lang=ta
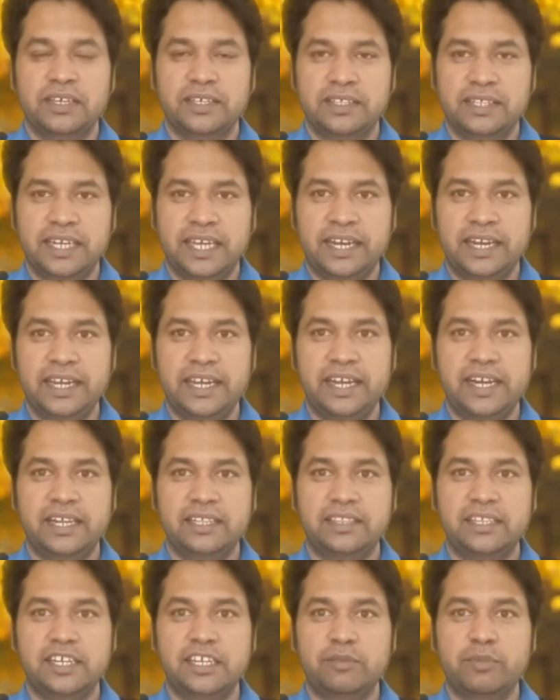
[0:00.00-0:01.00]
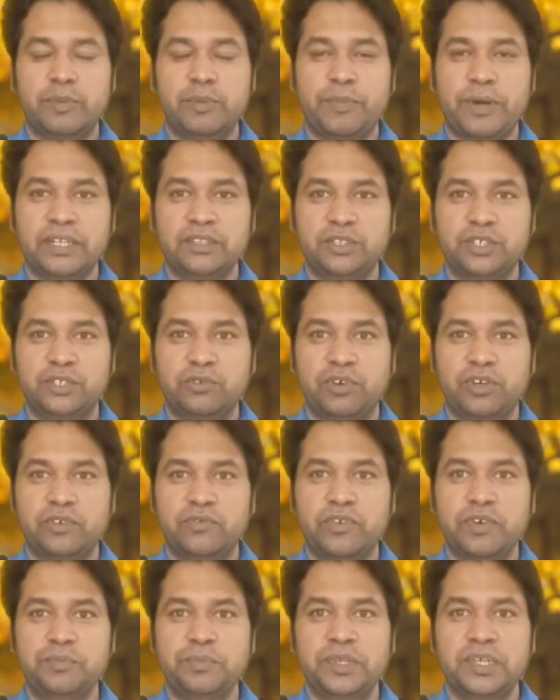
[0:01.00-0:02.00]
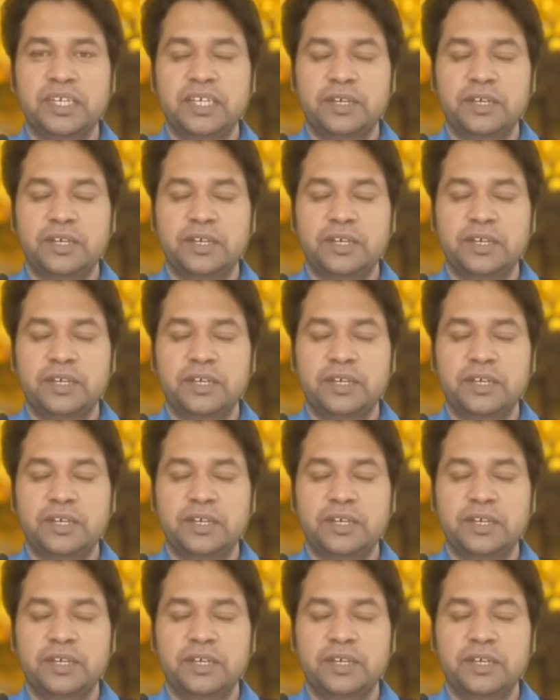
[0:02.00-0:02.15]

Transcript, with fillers: இது நிறைய இடத்துல நம்ம பார்த்துட்டு வருவோம்